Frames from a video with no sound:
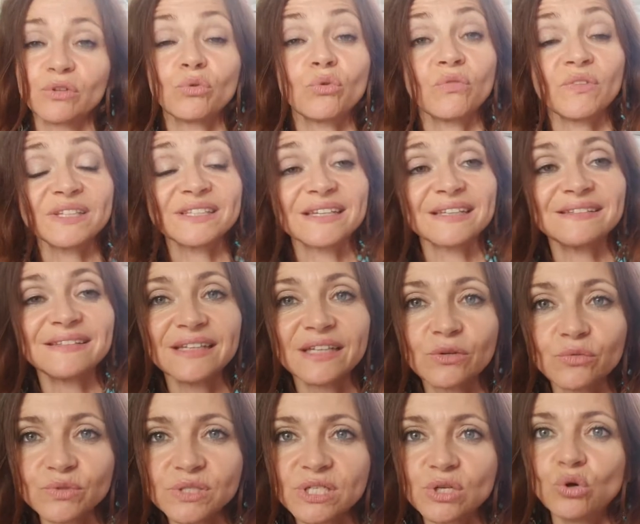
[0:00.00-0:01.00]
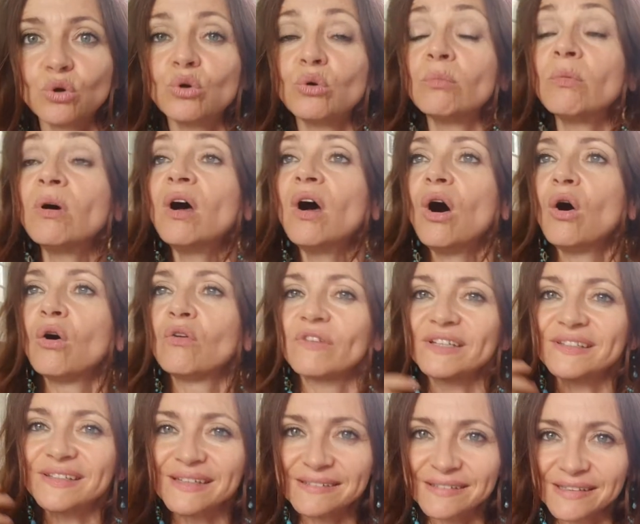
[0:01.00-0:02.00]
Donc on va traiter les condylomes, on
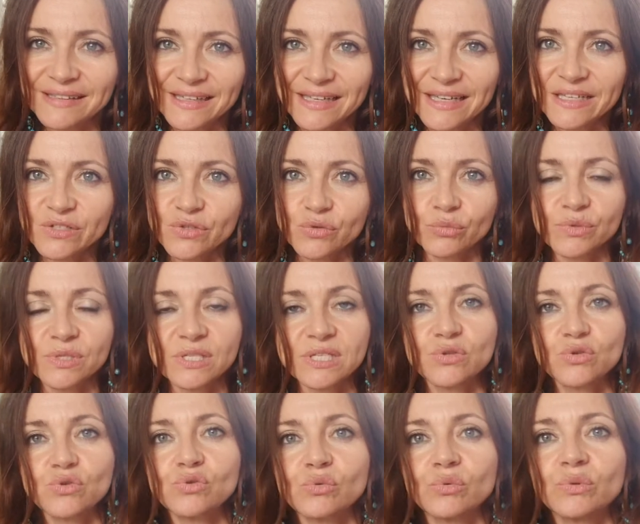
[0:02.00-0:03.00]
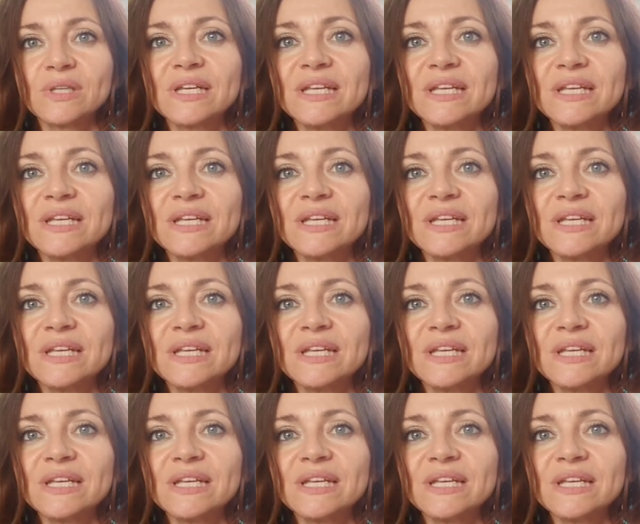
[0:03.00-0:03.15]
va traiter des lésions si ce sont